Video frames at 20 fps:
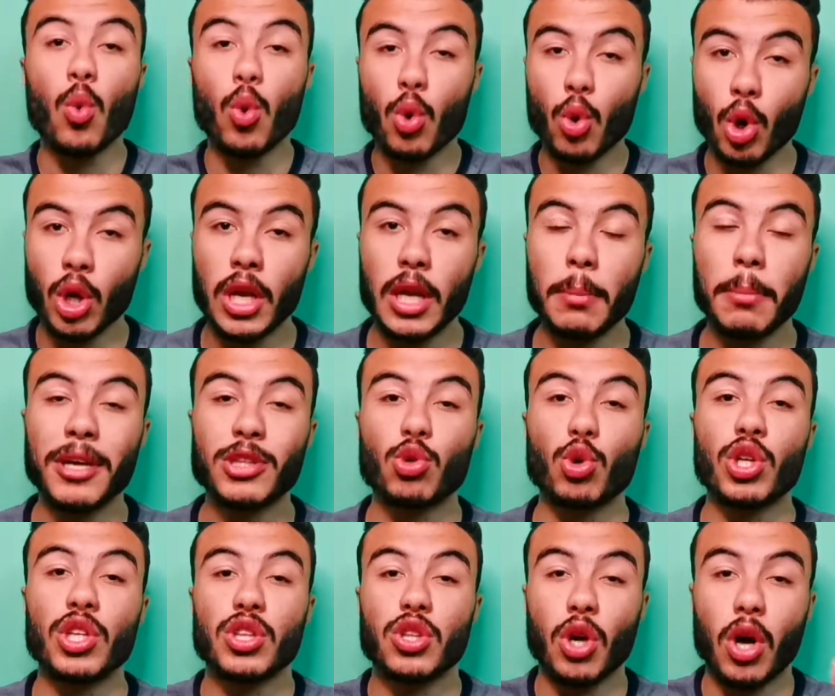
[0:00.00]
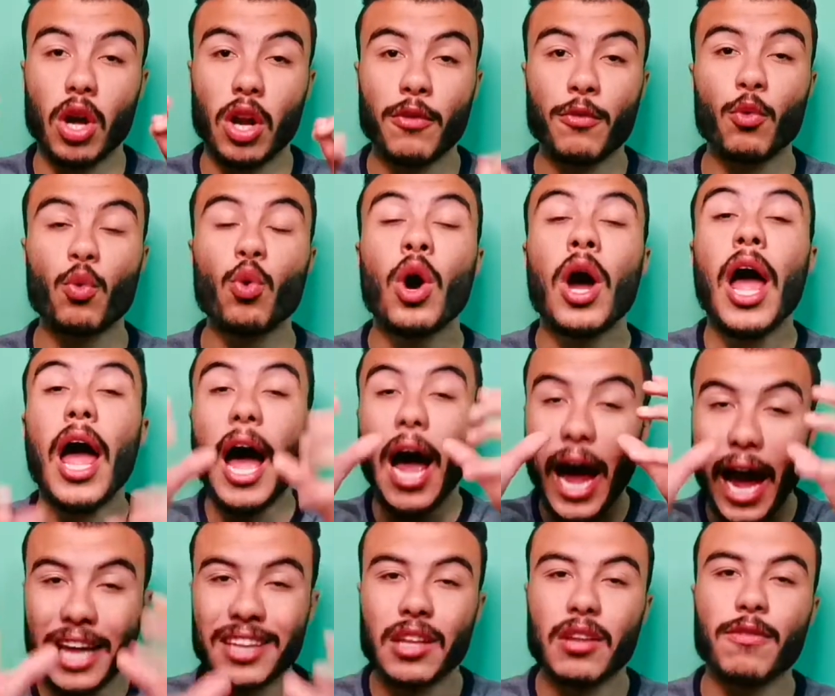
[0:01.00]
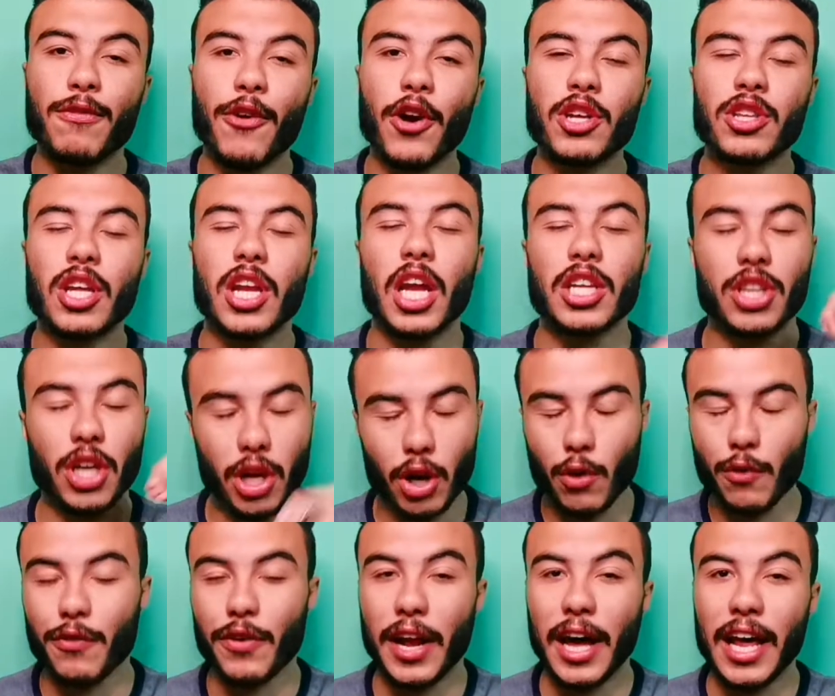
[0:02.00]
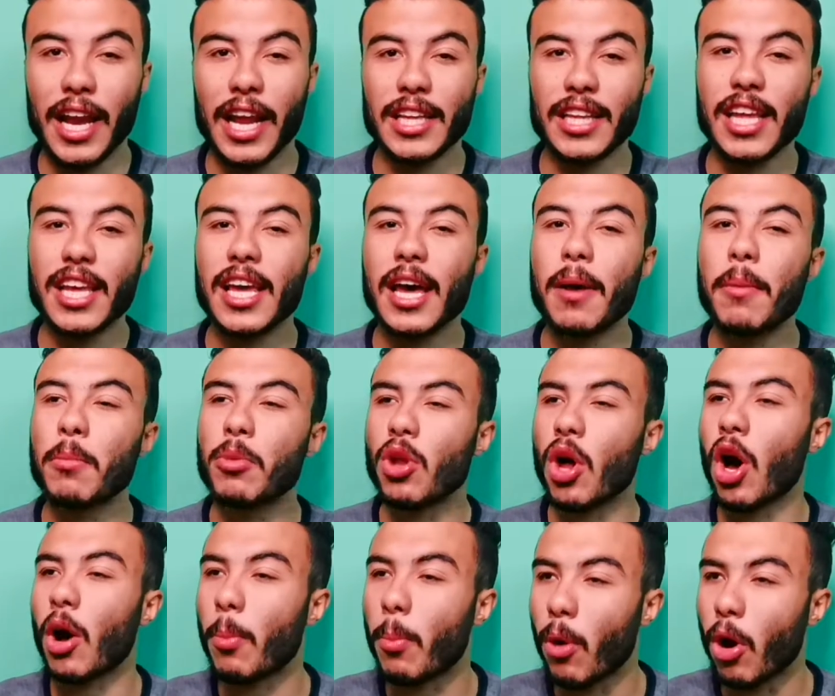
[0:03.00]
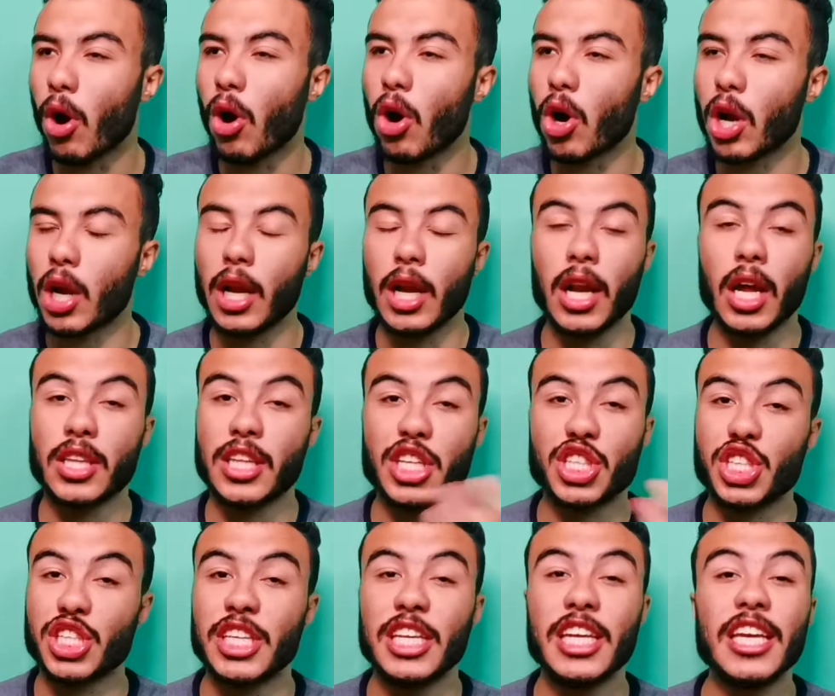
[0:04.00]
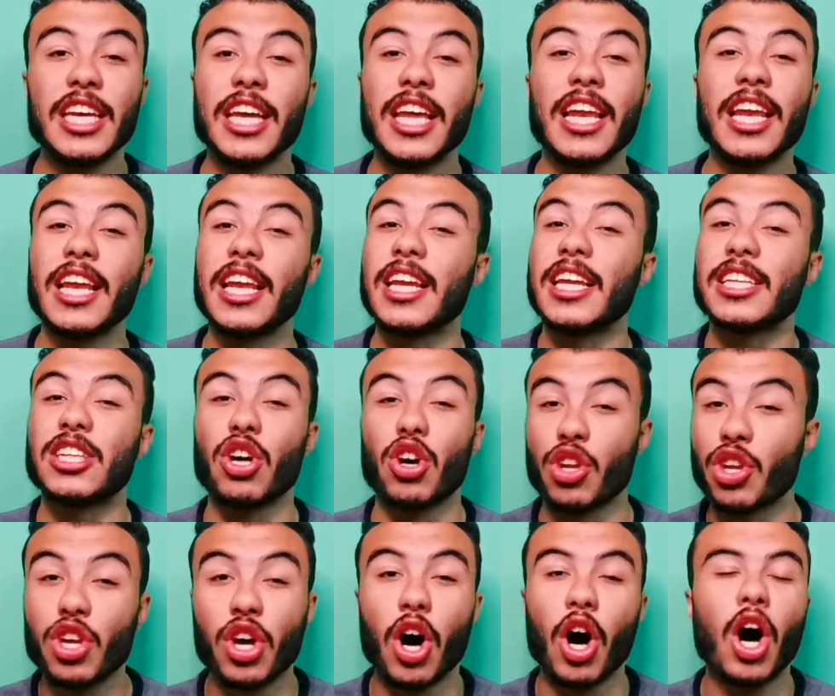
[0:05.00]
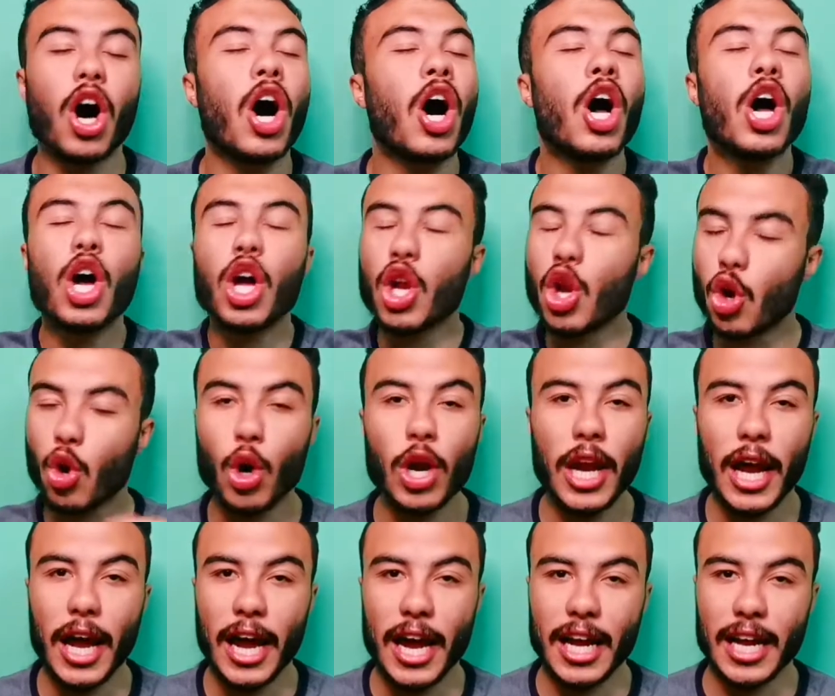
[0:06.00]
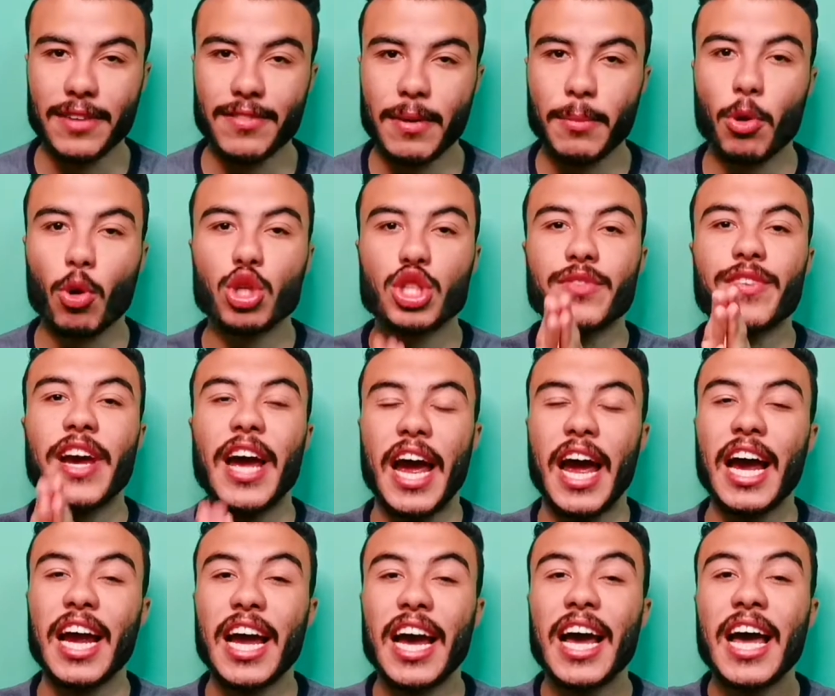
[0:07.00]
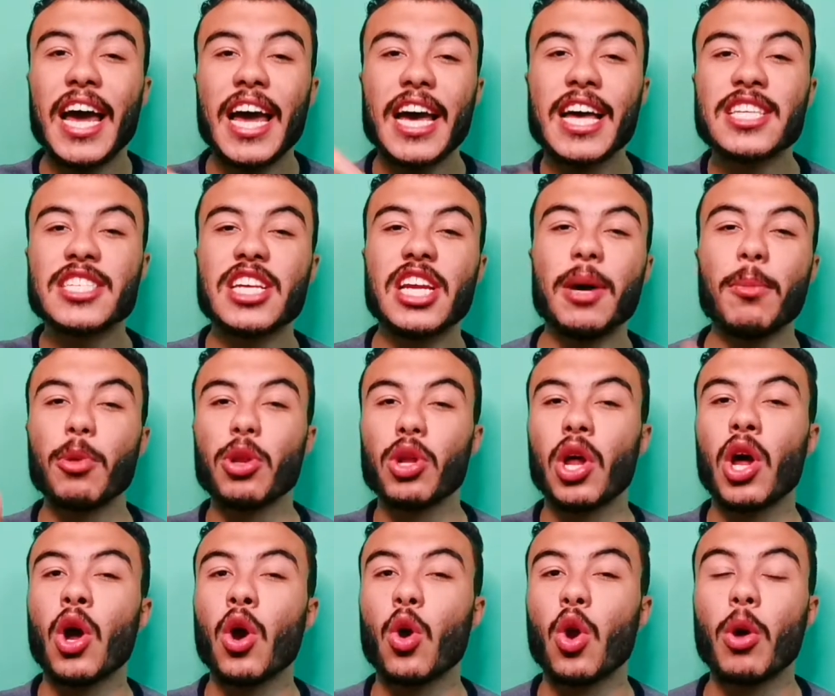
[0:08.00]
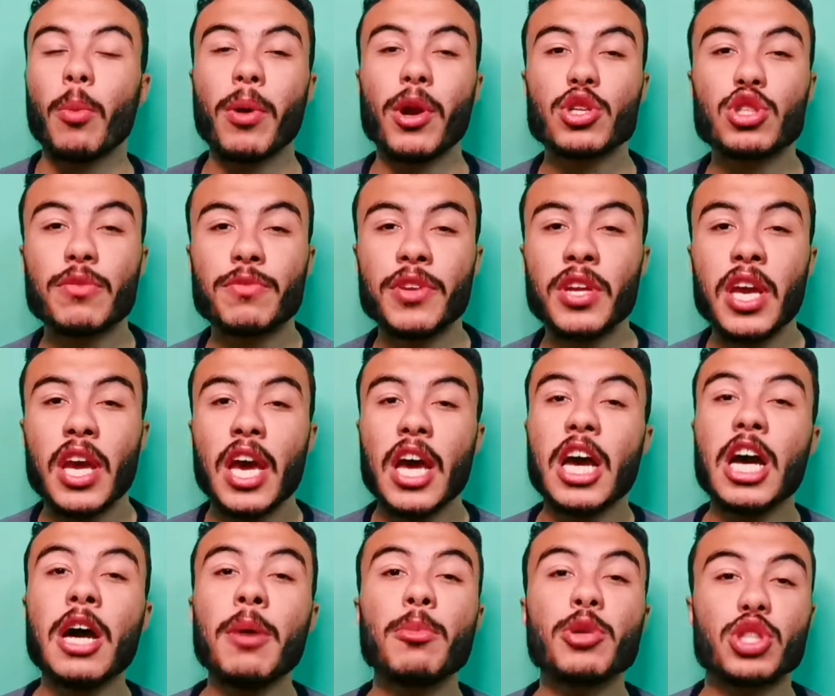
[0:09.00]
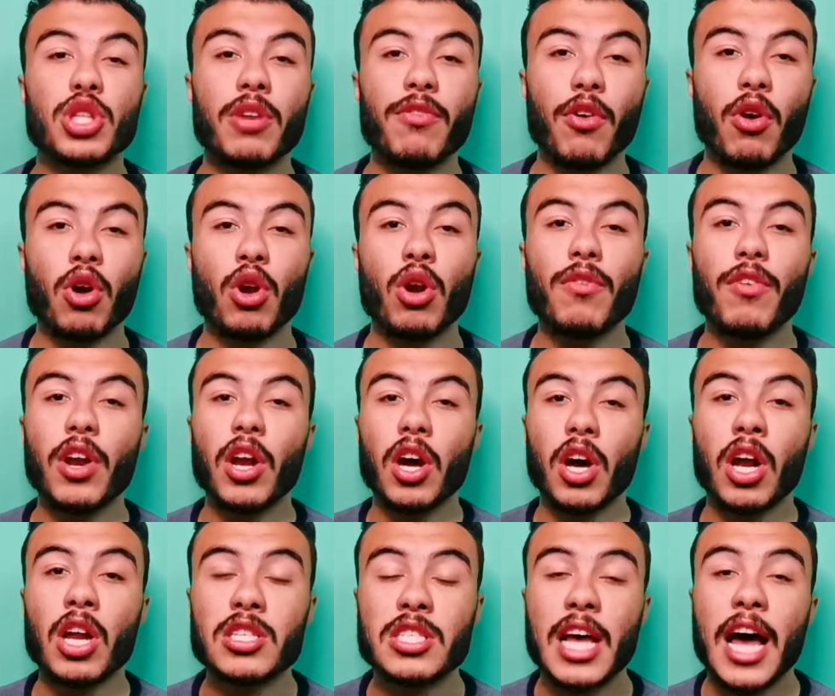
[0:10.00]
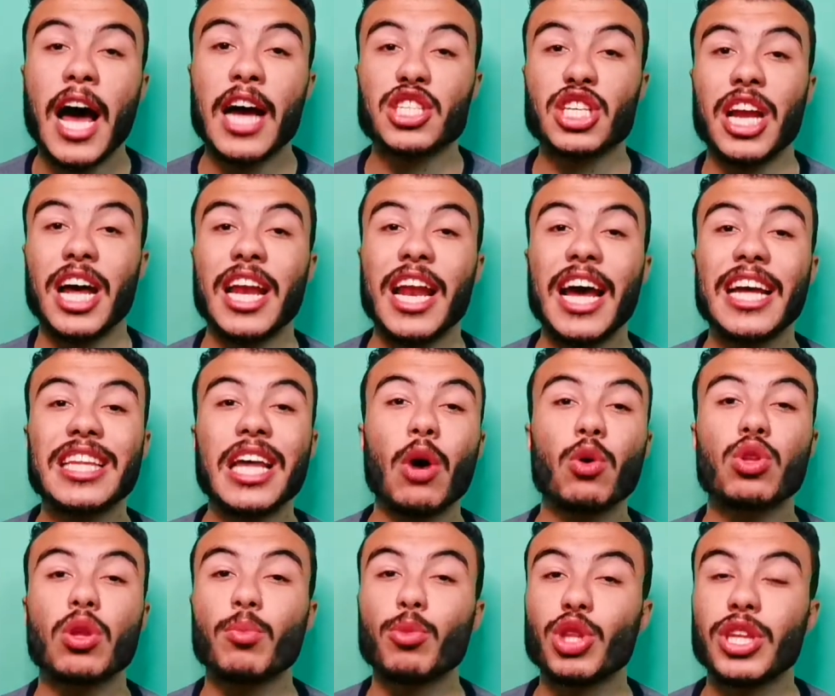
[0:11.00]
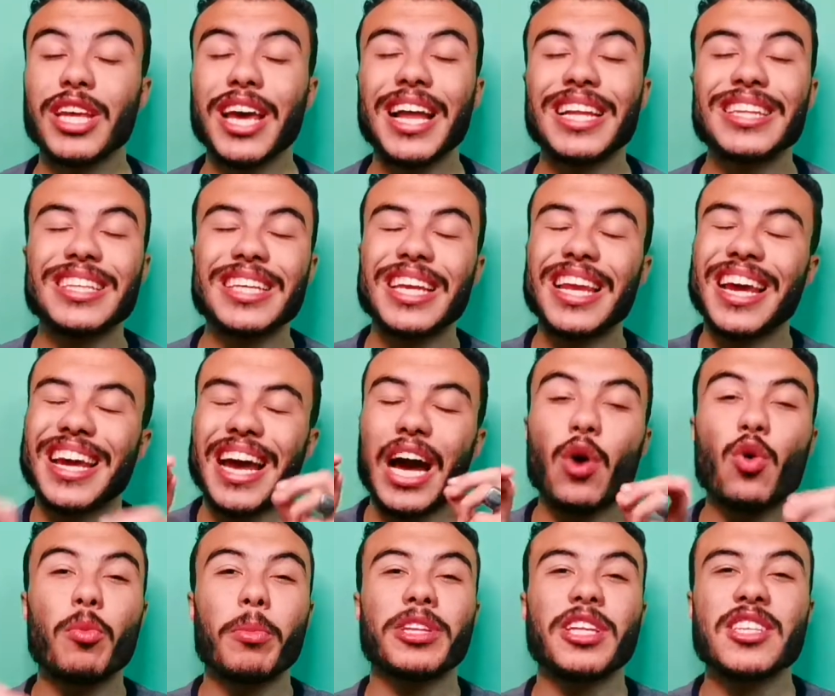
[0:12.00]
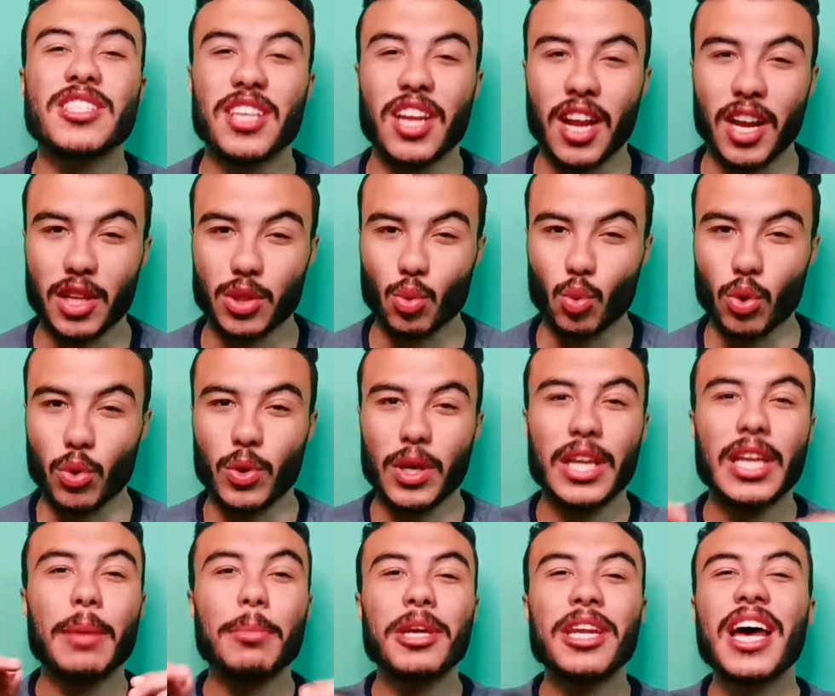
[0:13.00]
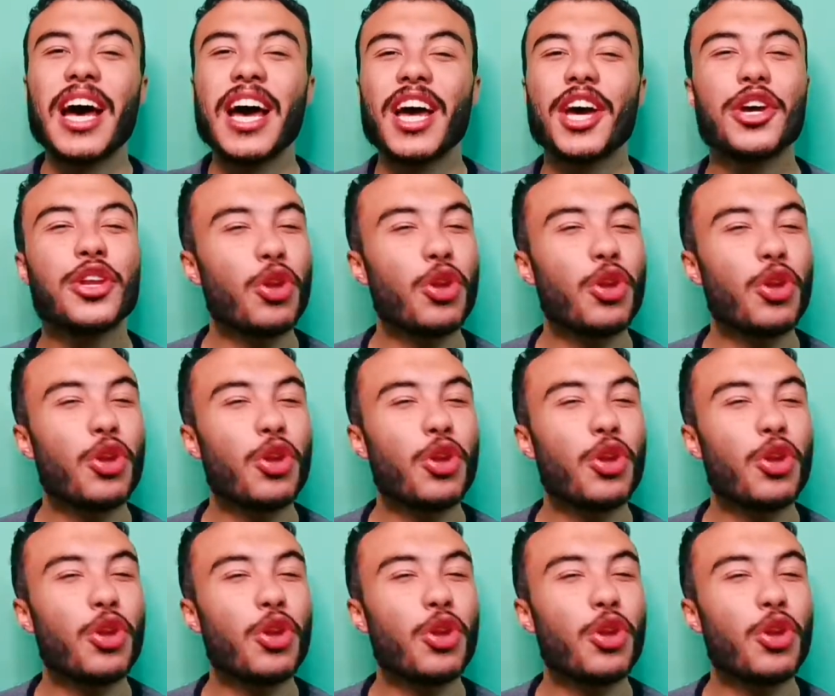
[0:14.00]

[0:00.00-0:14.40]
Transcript: وكل ما تريد تعرفه عن الفاينل هتعرفه في الحلقه دي من اخبار لتشكيل لطريقه لكل حاجه فقبل ما نخش في اي حاجه انزل اعمل لايك وكل مره تشوفني اعمل اشتراك في القناه وفعل الجرس عشان حلقات قهوه المونديال تجي لك اول ما تنزل على طول يلا بينا